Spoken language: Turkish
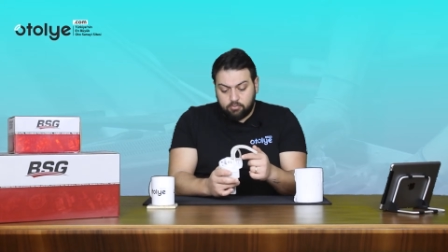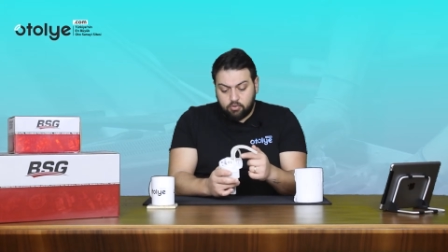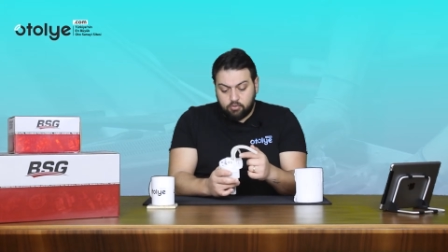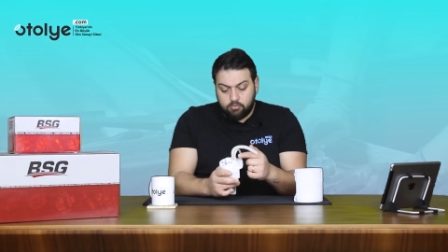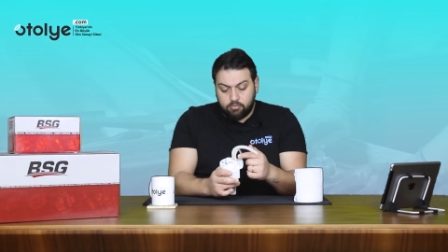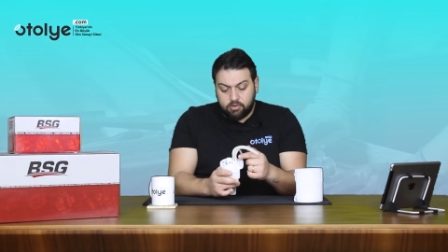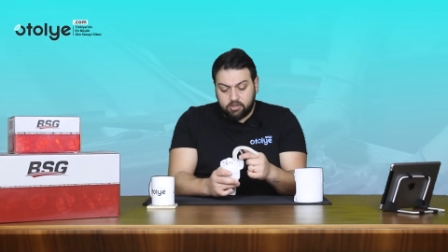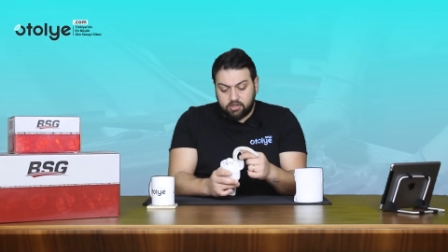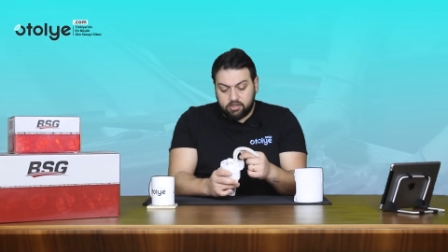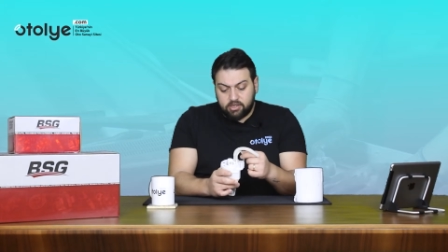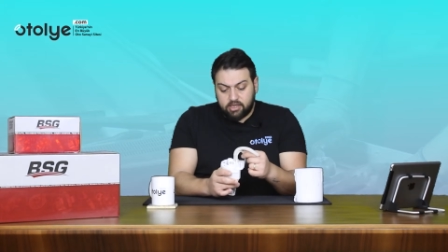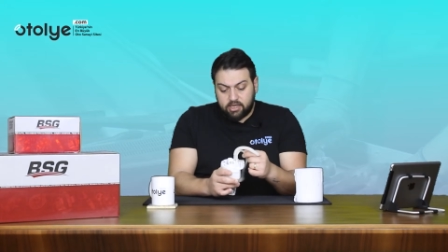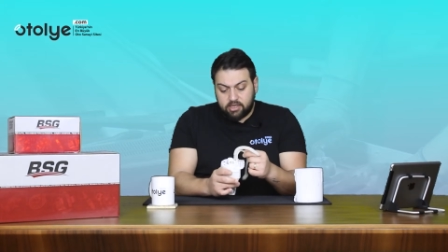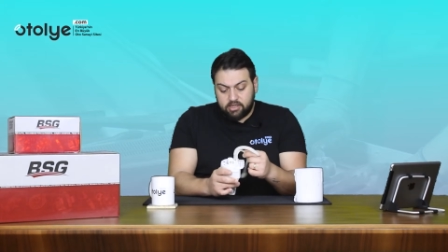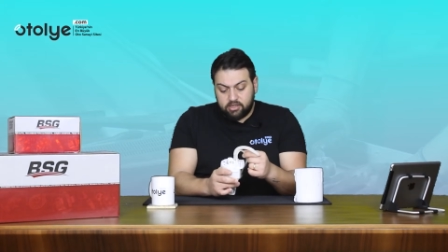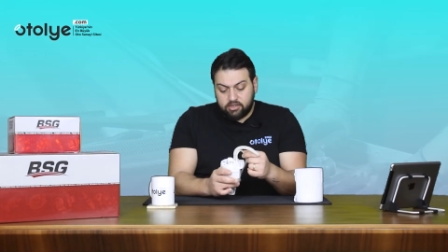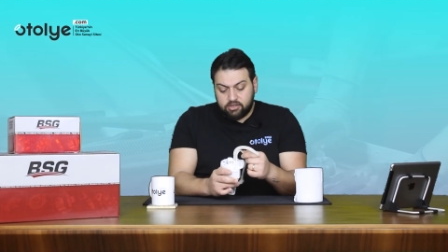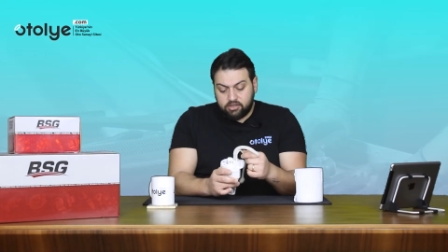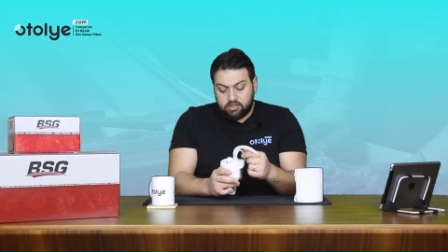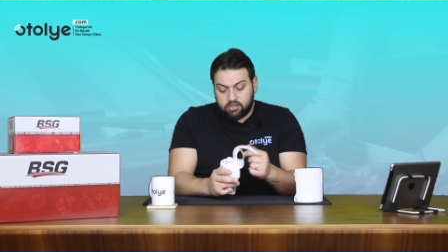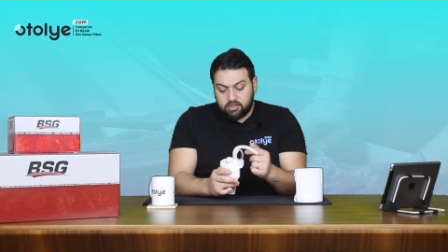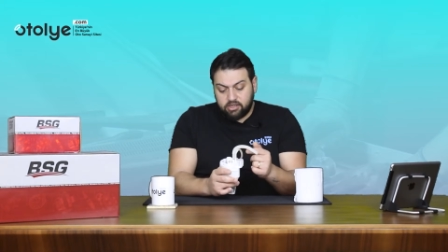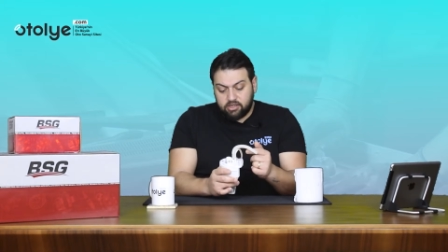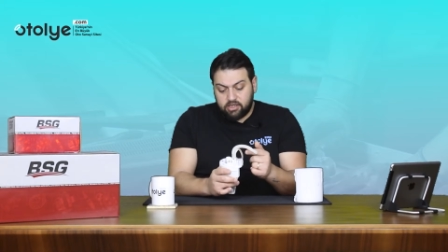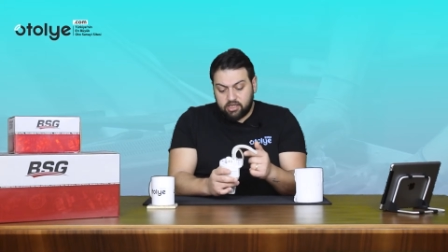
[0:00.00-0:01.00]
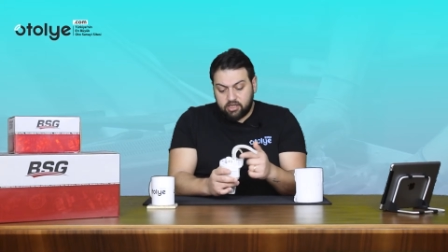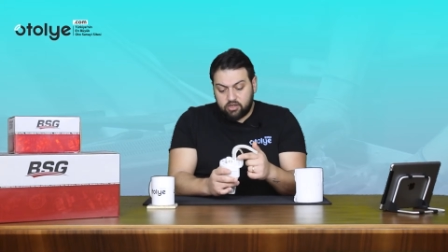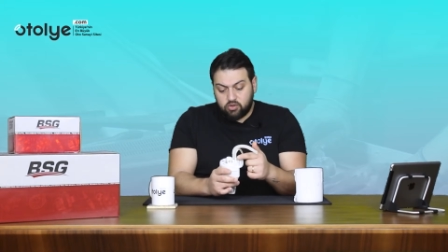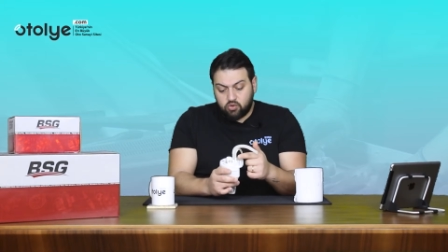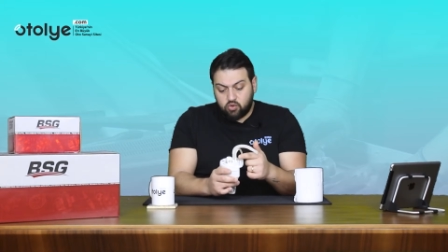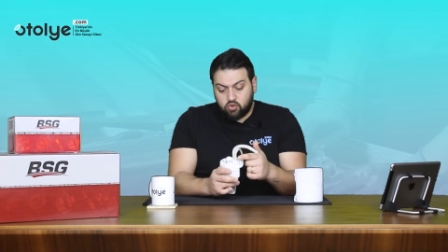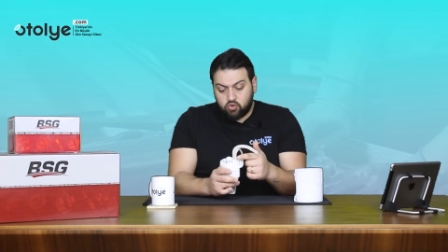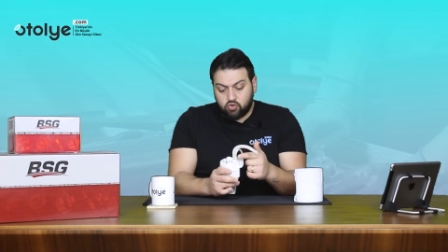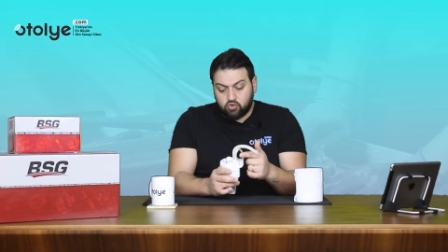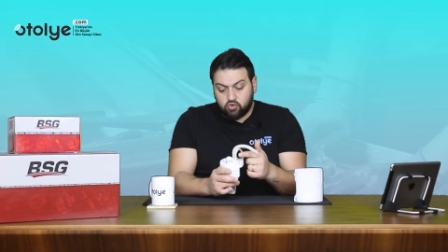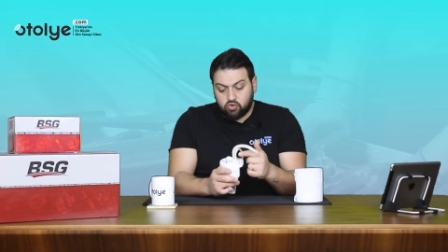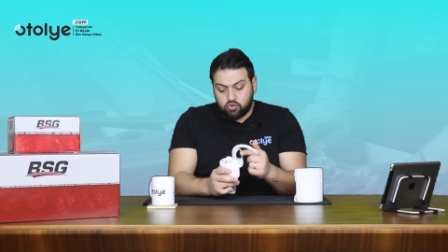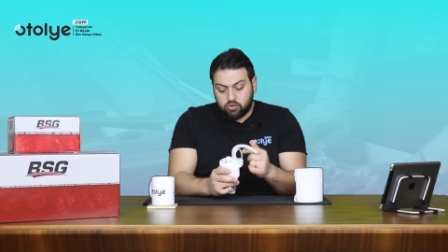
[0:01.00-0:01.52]
pompanın kendi içindeki geri
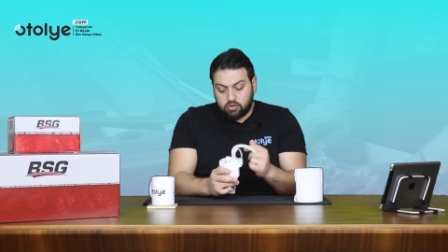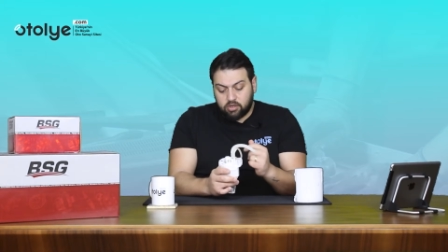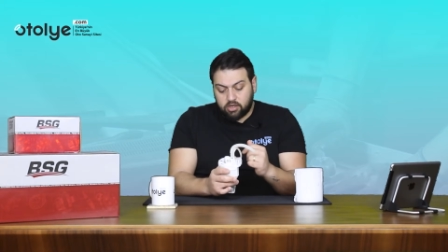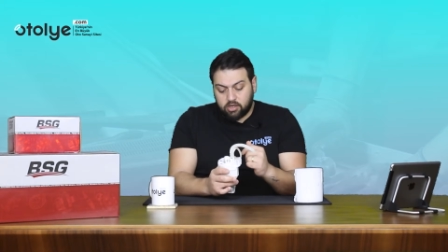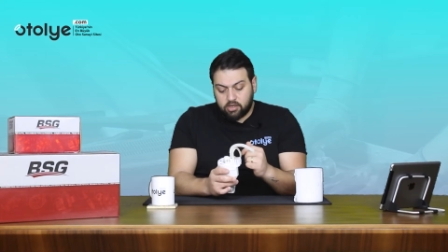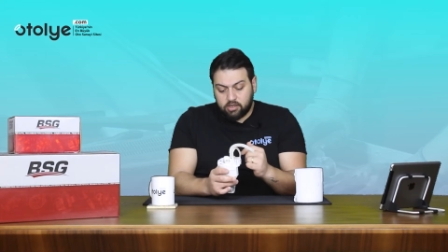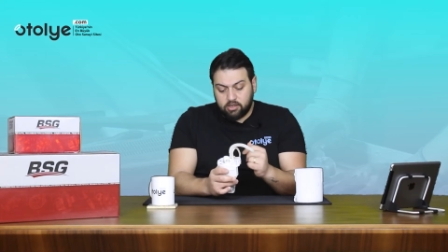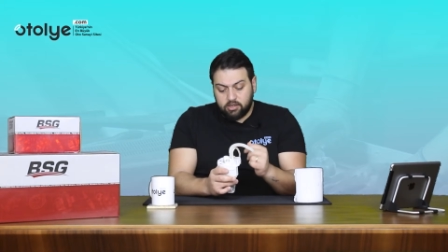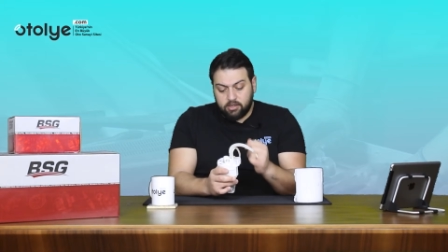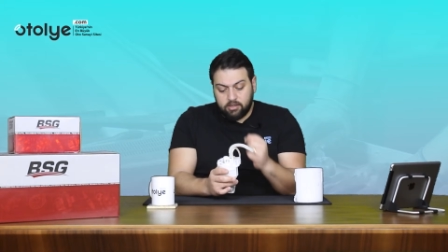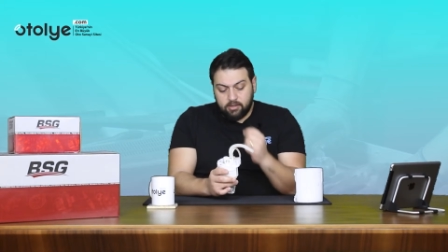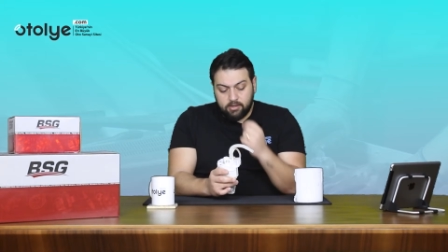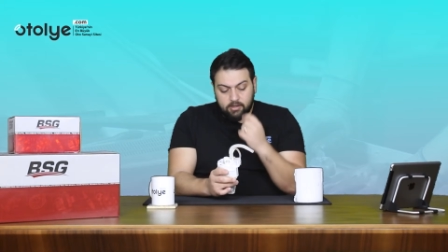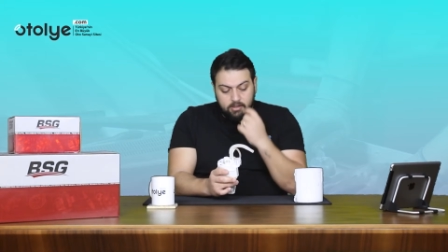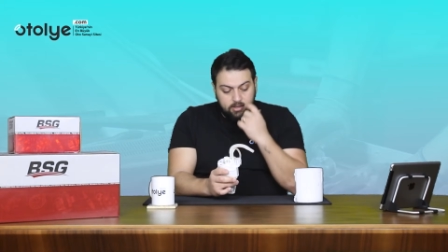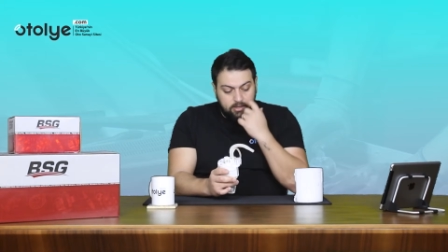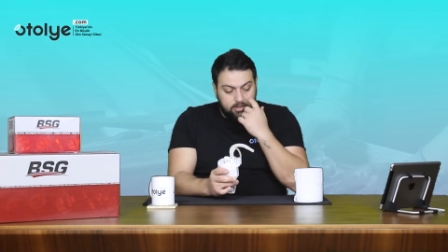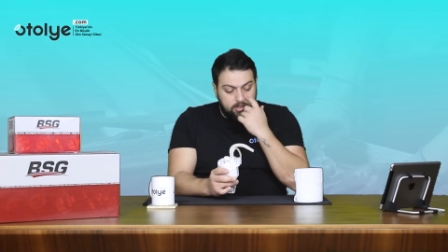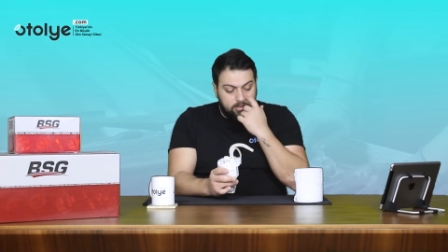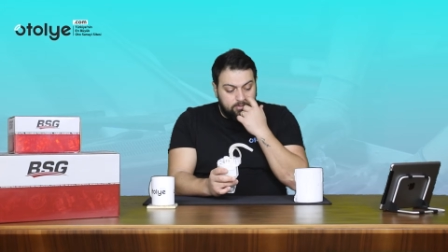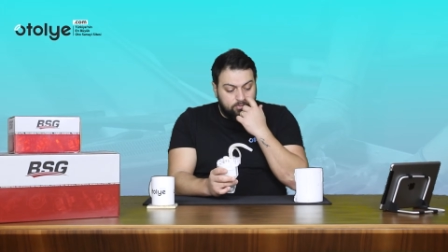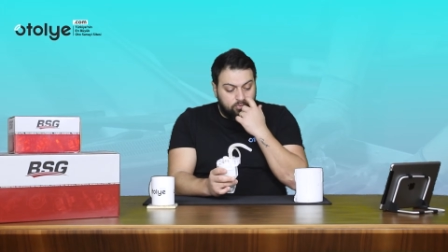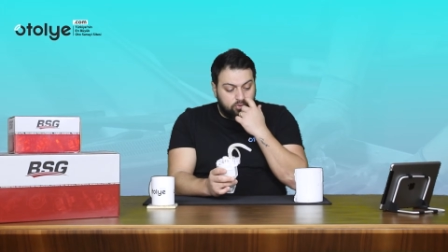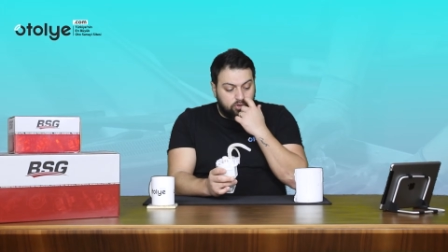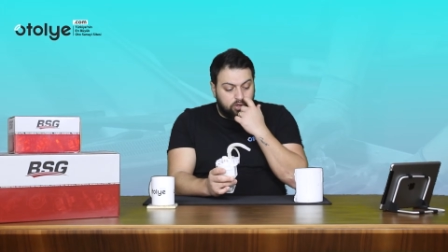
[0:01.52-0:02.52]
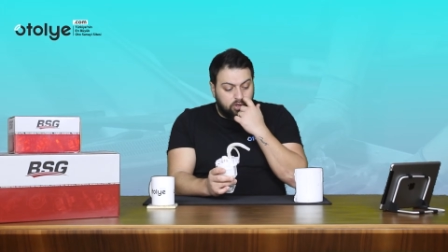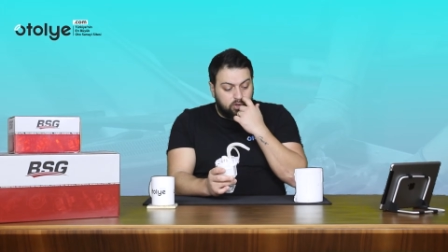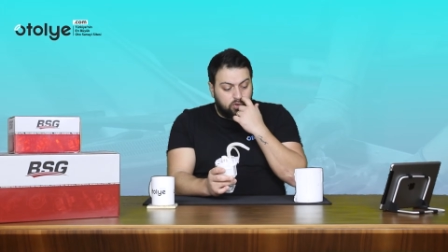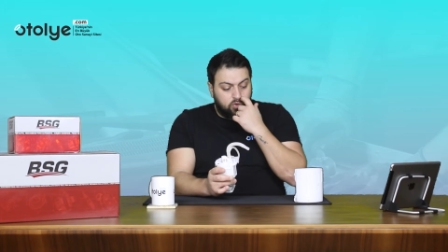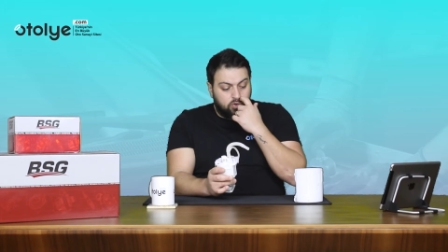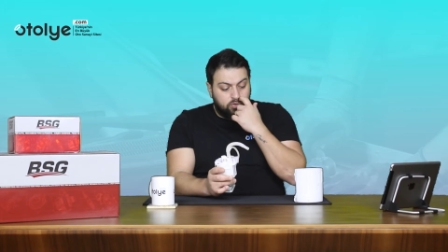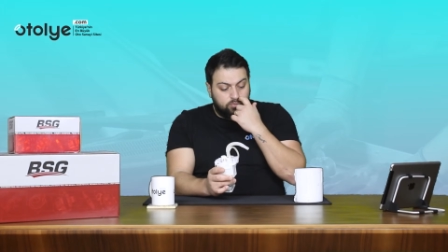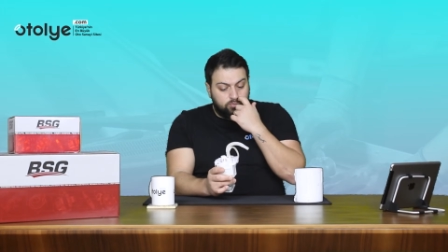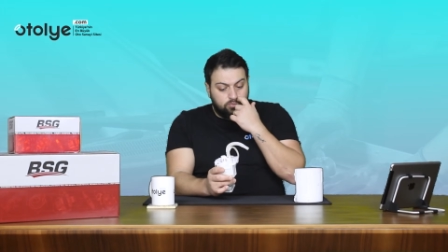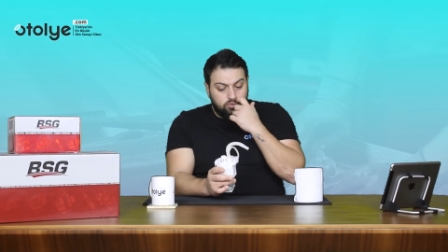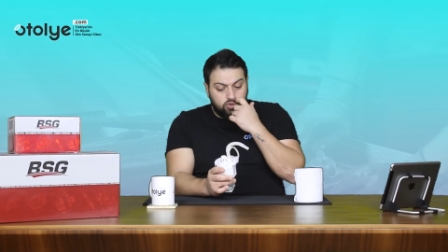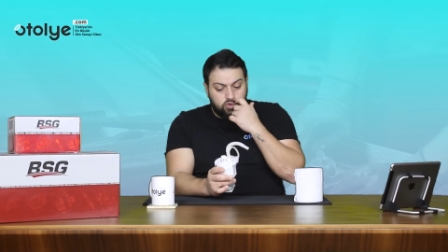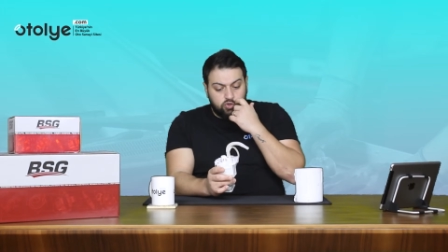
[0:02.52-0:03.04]
dönüşü olarak buraya
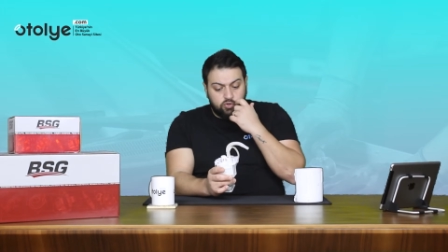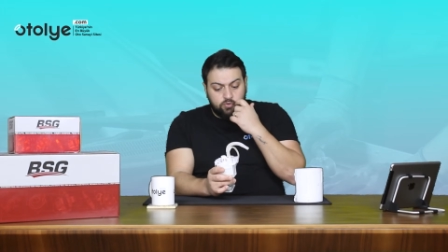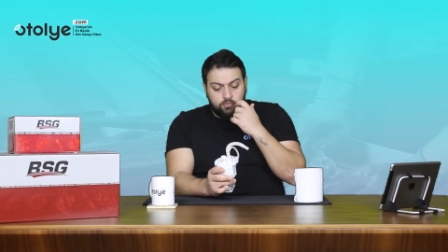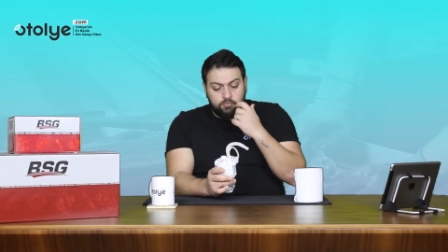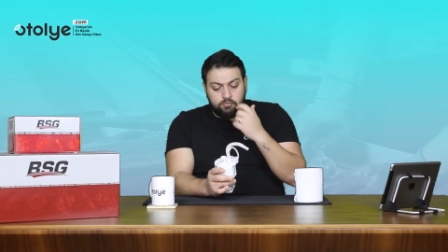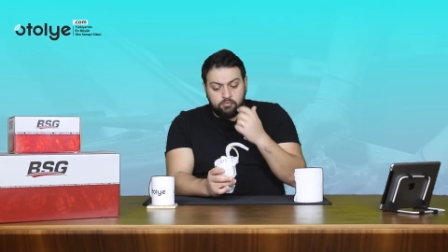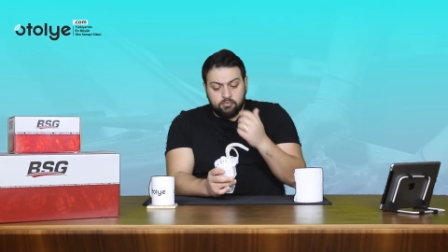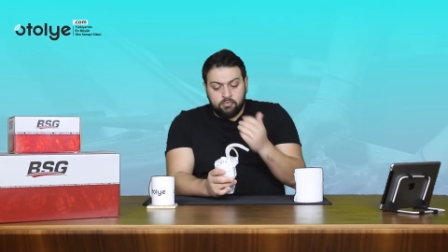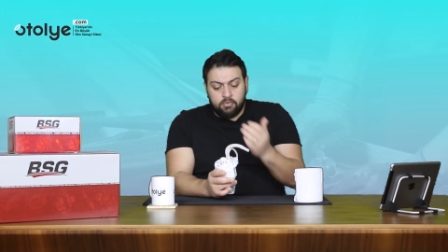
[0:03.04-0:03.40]
konmuş.